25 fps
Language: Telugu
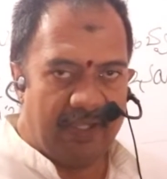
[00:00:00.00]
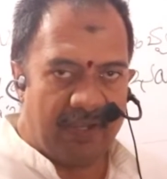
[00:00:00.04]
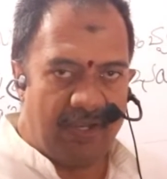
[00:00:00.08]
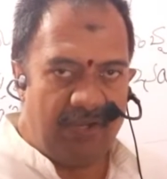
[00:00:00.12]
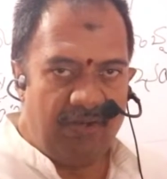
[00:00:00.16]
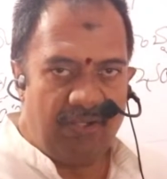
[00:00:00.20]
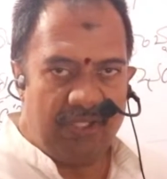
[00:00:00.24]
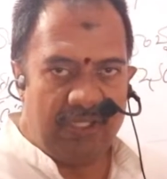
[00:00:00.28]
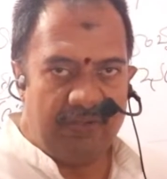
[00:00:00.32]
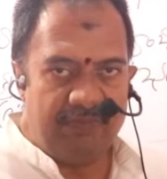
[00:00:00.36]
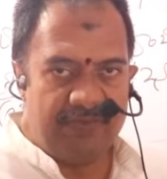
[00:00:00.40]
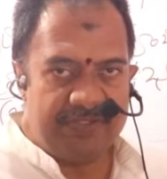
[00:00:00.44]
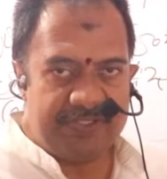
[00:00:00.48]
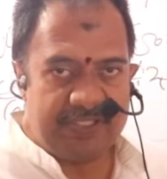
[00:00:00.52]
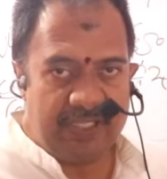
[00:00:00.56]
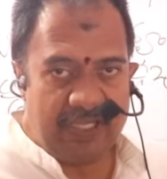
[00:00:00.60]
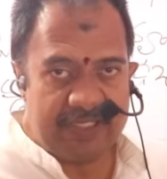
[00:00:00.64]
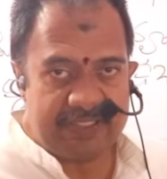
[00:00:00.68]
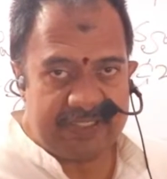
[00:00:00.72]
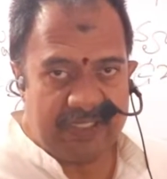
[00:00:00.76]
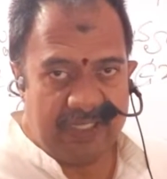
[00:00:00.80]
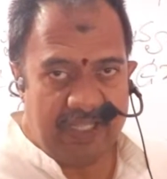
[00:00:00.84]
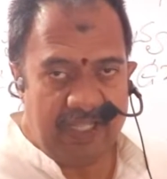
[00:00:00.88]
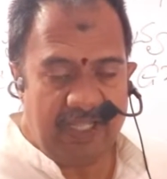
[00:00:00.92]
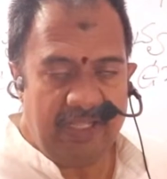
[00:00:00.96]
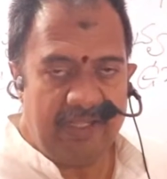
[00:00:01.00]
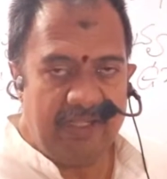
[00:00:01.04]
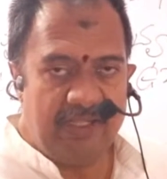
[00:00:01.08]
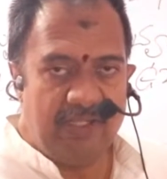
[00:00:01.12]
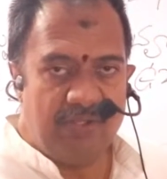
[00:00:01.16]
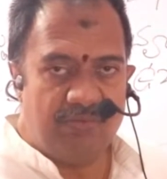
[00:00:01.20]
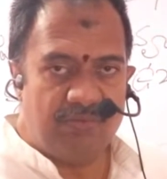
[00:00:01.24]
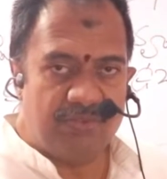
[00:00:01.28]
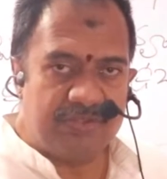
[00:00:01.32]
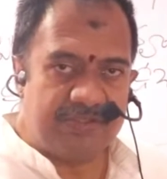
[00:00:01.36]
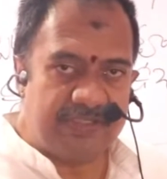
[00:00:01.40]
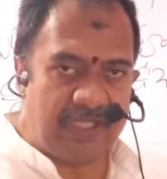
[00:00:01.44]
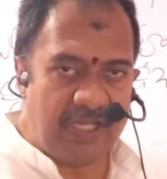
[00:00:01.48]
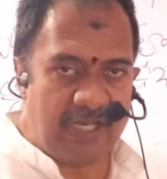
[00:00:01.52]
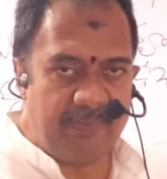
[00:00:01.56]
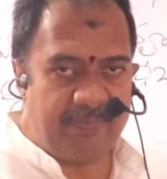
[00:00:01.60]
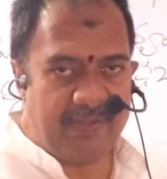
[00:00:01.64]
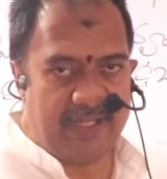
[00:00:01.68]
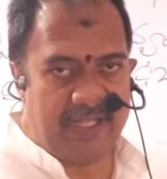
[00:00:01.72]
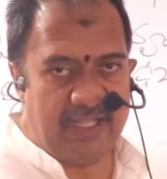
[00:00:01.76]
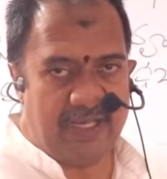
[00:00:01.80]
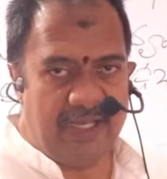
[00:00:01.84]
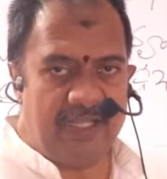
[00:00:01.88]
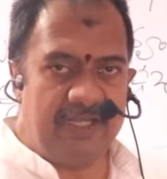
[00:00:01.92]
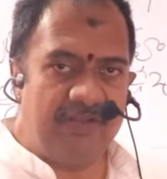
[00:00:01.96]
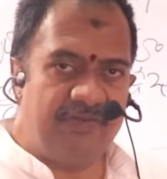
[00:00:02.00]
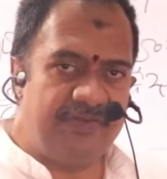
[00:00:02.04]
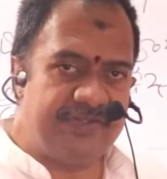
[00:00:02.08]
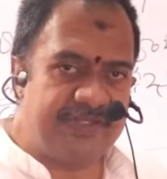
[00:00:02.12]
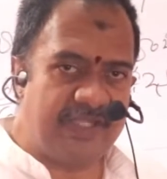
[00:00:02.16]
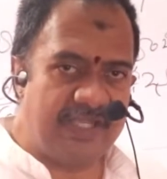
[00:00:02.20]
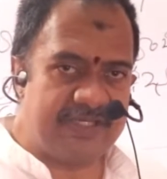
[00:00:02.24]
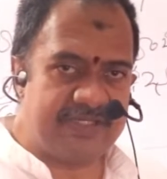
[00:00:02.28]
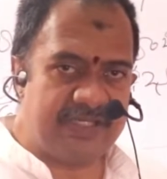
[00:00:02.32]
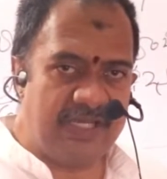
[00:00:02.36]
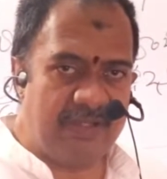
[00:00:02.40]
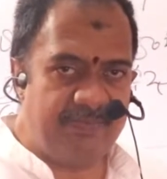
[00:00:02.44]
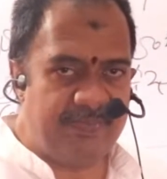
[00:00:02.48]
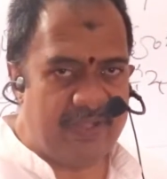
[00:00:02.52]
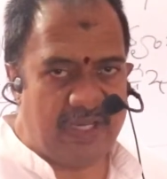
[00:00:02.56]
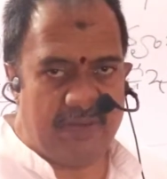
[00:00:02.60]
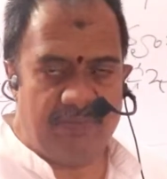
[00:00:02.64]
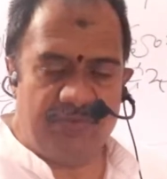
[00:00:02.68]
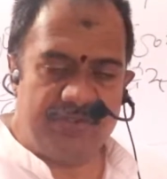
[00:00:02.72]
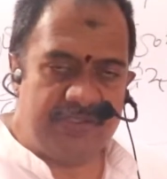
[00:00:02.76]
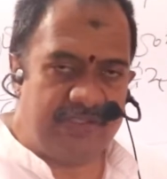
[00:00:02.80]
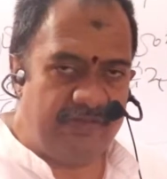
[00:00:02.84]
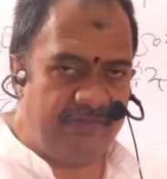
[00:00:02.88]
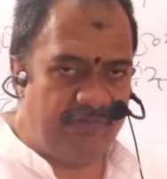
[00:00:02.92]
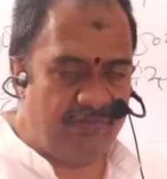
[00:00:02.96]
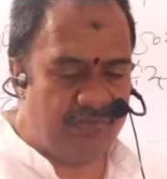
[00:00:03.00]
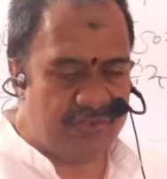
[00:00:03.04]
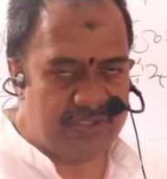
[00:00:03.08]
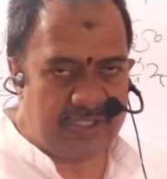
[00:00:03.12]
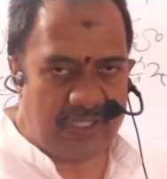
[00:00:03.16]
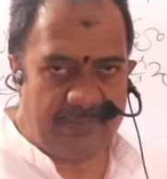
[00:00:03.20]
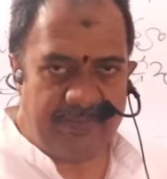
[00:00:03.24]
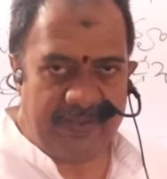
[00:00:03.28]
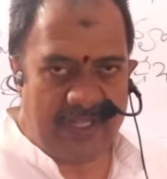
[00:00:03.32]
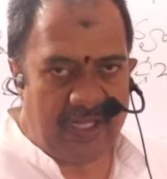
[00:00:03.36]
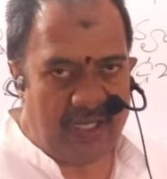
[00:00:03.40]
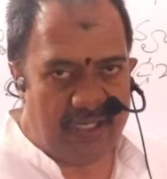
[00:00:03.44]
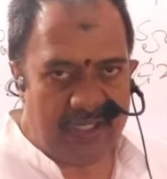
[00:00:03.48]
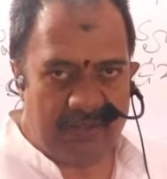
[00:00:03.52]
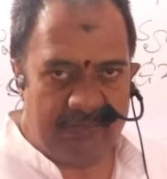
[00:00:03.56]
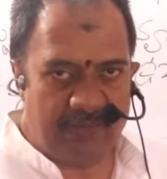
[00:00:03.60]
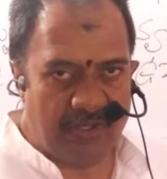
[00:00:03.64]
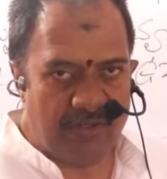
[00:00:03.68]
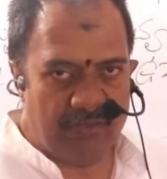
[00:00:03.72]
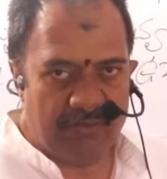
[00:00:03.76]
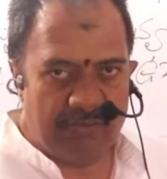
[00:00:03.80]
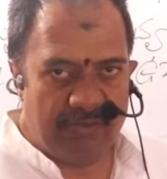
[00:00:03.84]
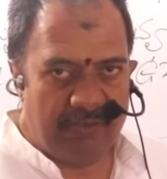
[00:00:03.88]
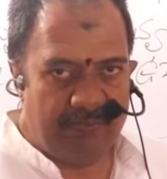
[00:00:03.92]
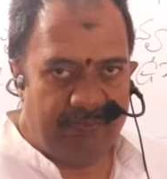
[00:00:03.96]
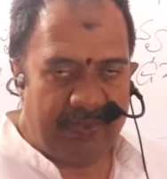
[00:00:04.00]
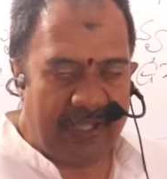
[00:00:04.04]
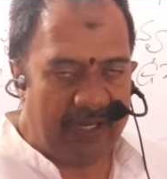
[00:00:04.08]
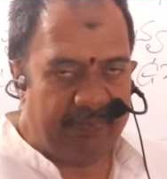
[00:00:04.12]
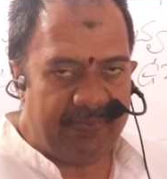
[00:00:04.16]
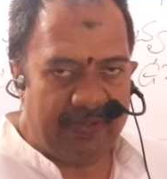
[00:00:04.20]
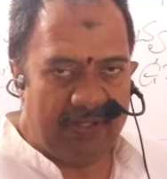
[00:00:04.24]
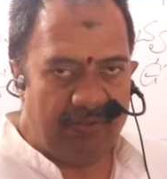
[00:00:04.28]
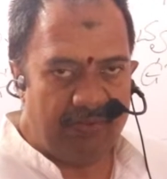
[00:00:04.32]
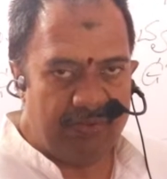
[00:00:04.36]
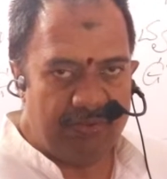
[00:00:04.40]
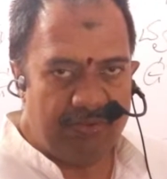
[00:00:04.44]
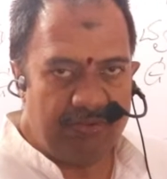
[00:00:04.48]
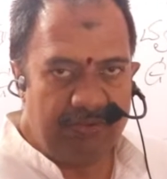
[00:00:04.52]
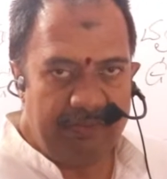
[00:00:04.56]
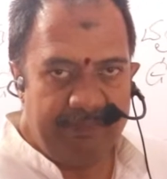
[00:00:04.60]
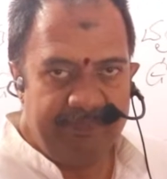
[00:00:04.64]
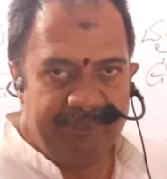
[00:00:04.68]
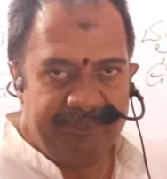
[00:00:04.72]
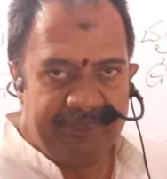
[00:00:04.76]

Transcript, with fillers: రెండోది విశేషణ ఉత్తర పద లేదా విశేషణ పర ఉత్తర పద అంటాం మనం పరపదం వద్దు